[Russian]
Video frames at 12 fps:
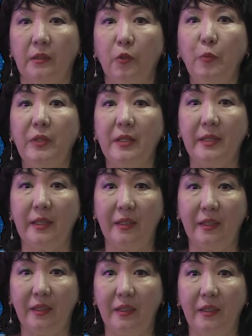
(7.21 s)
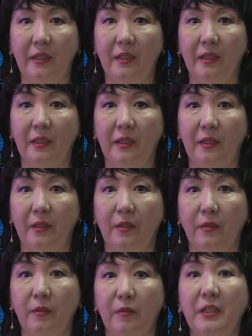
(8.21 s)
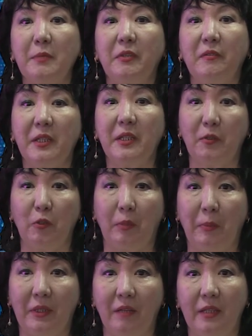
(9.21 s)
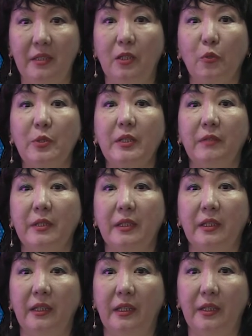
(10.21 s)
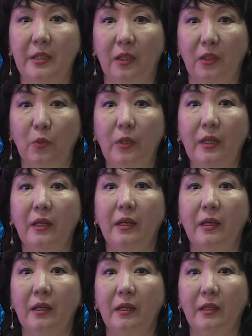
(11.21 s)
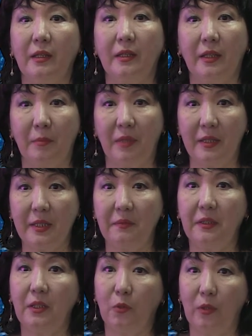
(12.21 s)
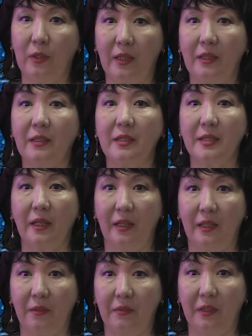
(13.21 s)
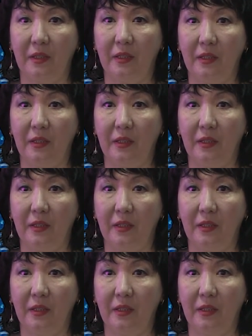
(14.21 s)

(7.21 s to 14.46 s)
Добрый день! Вас приветствует преподаватель русского языка и литературы Габасова Гульнар Сагатовна.